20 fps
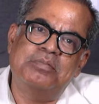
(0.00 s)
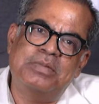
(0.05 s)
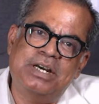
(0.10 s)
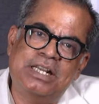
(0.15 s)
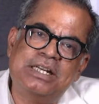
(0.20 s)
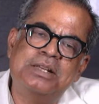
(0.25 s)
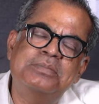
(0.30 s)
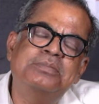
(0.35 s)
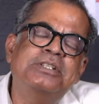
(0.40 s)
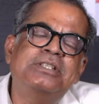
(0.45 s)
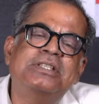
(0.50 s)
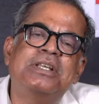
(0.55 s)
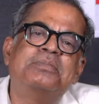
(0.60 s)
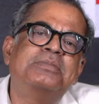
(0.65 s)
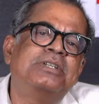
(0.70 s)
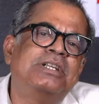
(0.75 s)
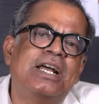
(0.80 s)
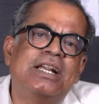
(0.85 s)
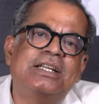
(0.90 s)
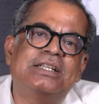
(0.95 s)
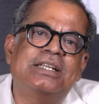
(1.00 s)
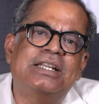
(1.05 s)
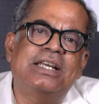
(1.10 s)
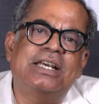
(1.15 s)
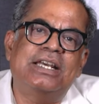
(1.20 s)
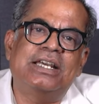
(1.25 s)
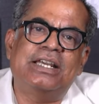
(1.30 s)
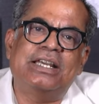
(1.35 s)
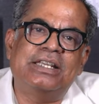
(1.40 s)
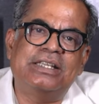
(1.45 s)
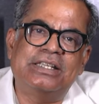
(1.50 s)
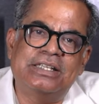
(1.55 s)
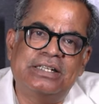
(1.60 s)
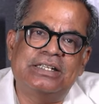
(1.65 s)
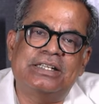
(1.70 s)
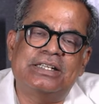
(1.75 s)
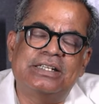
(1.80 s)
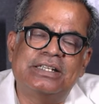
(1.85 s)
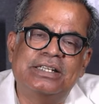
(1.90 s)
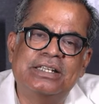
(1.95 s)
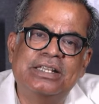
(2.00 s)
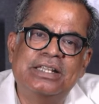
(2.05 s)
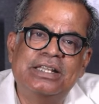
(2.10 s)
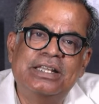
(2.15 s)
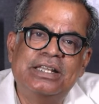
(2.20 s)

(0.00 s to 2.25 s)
மரபு தமிழ்நாட்டில் இருக்குது